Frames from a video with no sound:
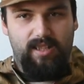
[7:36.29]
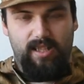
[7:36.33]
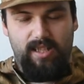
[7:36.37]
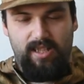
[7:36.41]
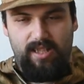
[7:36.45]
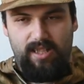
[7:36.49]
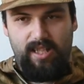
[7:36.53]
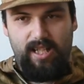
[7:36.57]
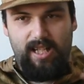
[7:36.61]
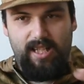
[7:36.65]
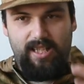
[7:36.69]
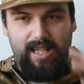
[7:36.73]
die
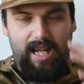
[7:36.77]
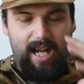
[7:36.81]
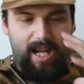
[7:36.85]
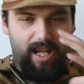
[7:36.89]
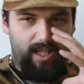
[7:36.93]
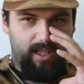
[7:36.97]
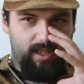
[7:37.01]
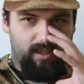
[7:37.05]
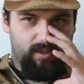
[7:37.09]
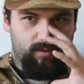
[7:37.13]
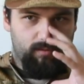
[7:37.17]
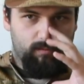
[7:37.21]
sich als
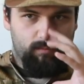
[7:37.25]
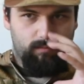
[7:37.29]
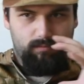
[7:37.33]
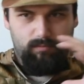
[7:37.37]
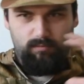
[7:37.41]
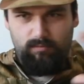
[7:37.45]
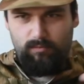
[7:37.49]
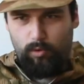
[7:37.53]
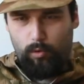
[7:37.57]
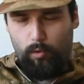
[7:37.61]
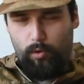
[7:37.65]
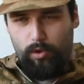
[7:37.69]
ein
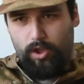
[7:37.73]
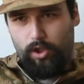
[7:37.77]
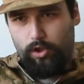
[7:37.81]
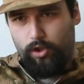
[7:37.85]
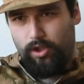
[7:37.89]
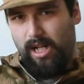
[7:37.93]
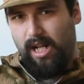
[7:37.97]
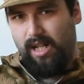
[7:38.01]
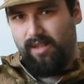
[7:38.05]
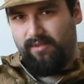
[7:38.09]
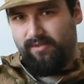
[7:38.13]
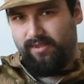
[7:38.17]
großer
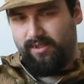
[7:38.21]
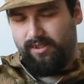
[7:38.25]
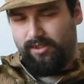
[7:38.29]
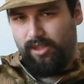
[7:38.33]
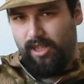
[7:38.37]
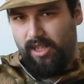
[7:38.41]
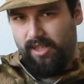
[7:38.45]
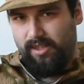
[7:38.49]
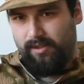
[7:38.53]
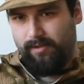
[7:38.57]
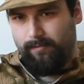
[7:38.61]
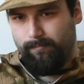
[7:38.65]
Staat
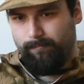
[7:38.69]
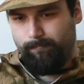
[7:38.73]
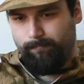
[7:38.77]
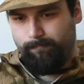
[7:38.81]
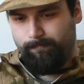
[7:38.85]
verstand.